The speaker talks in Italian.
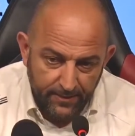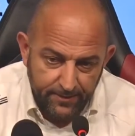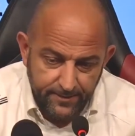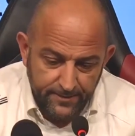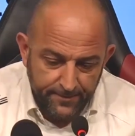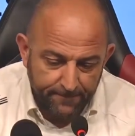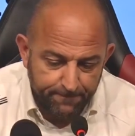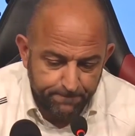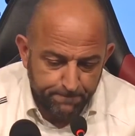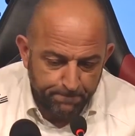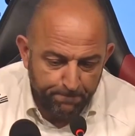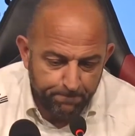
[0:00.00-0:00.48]

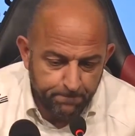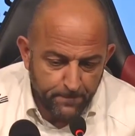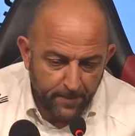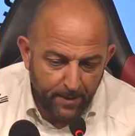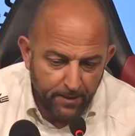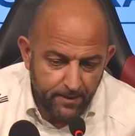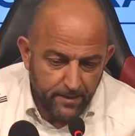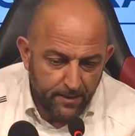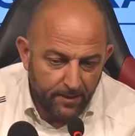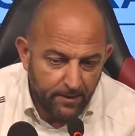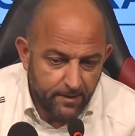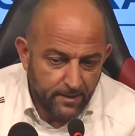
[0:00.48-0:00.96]
E,
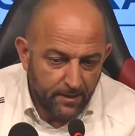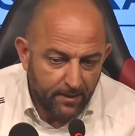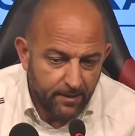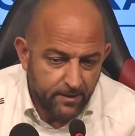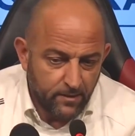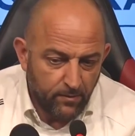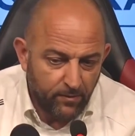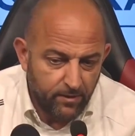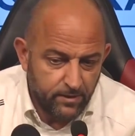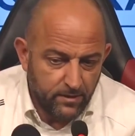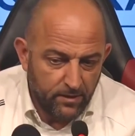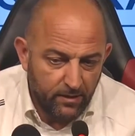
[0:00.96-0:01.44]

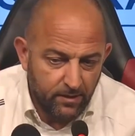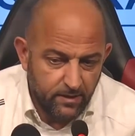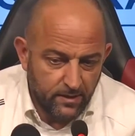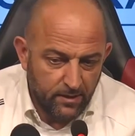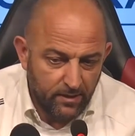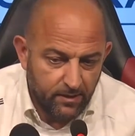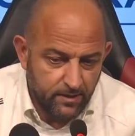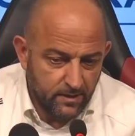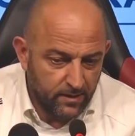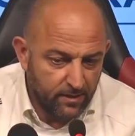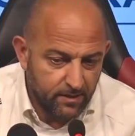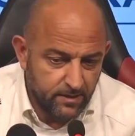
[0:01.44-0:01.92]
e
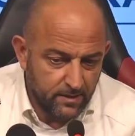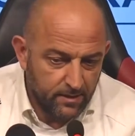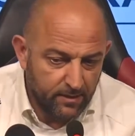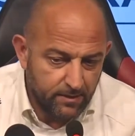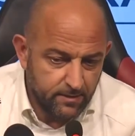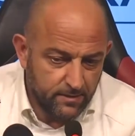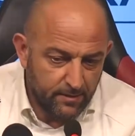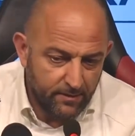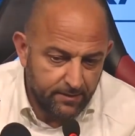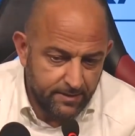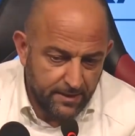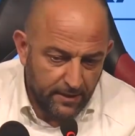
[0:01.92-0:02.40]

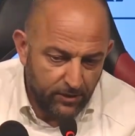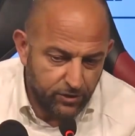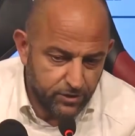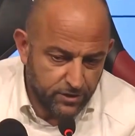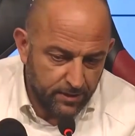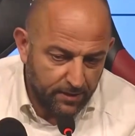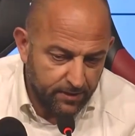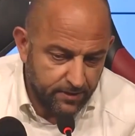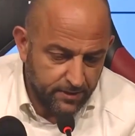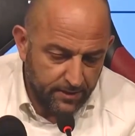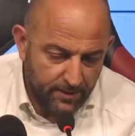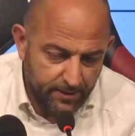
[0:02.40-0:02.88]
quindi
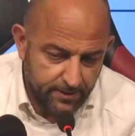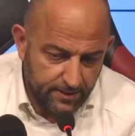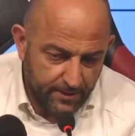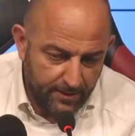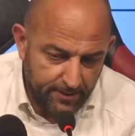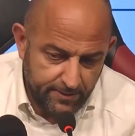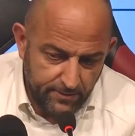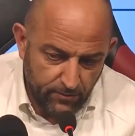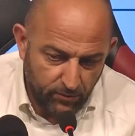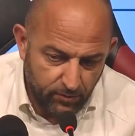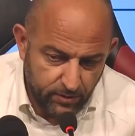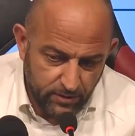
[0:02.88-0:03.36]

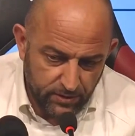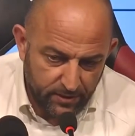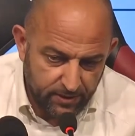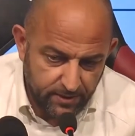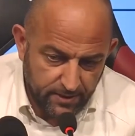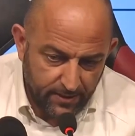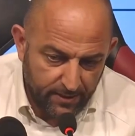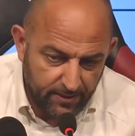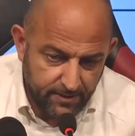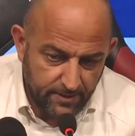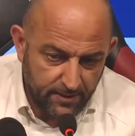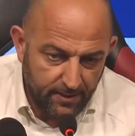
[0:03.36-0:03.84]
nasce in una
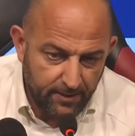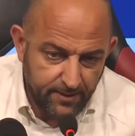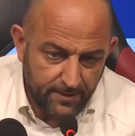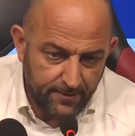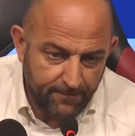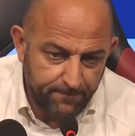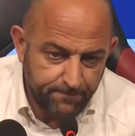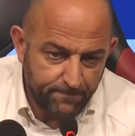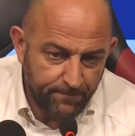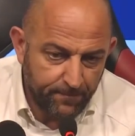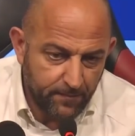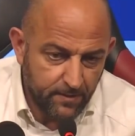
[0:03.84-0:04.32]

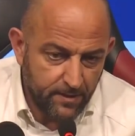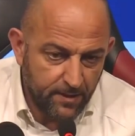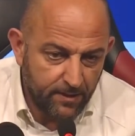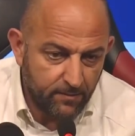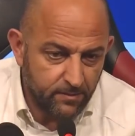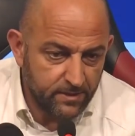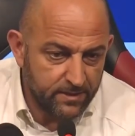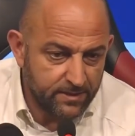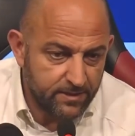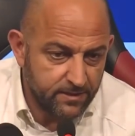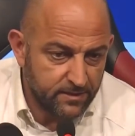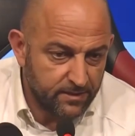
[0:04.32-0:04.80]
sera di
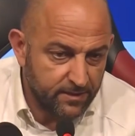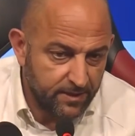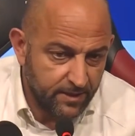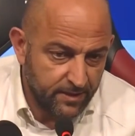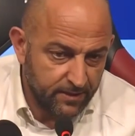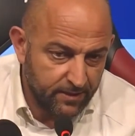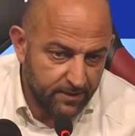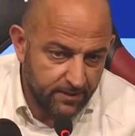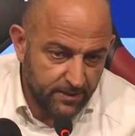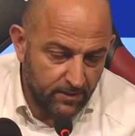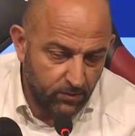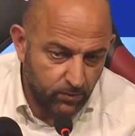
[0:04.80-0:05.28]

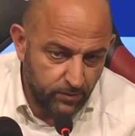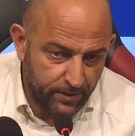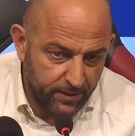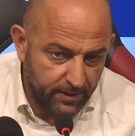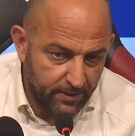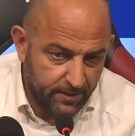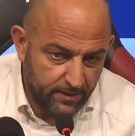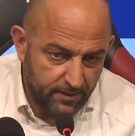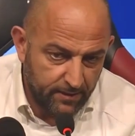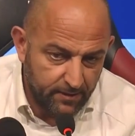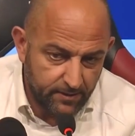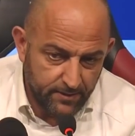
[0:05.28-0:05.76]
quest'estate che lui
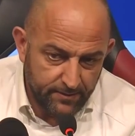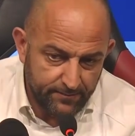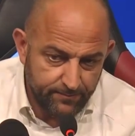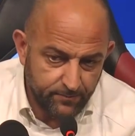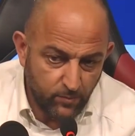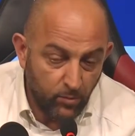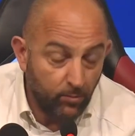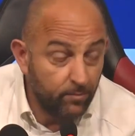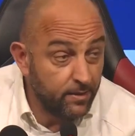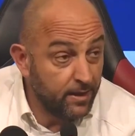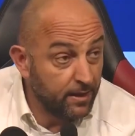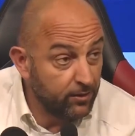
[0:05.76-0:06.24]
era
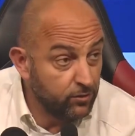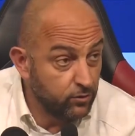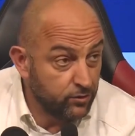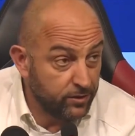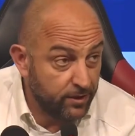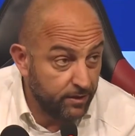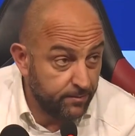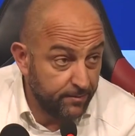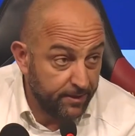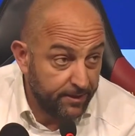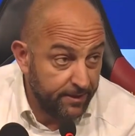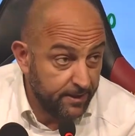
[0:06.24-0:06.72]
un malato
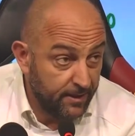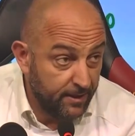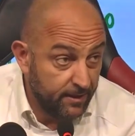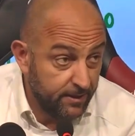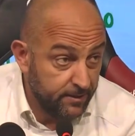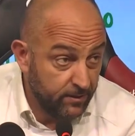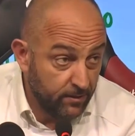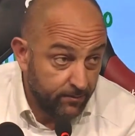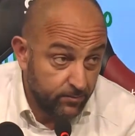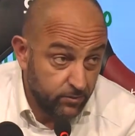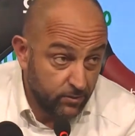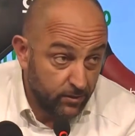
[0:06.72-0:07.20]

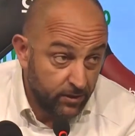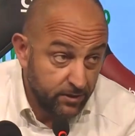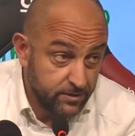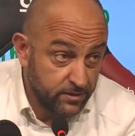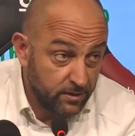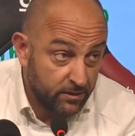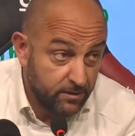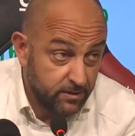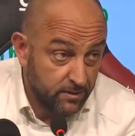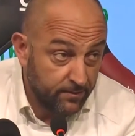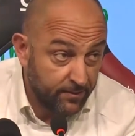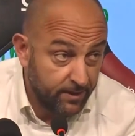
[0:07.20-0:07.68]
terminale, dopo una
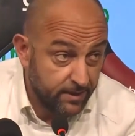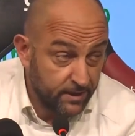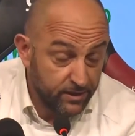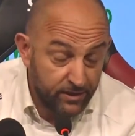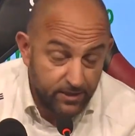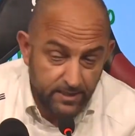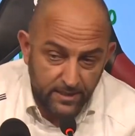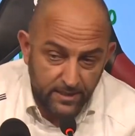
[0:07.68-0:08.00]
settimana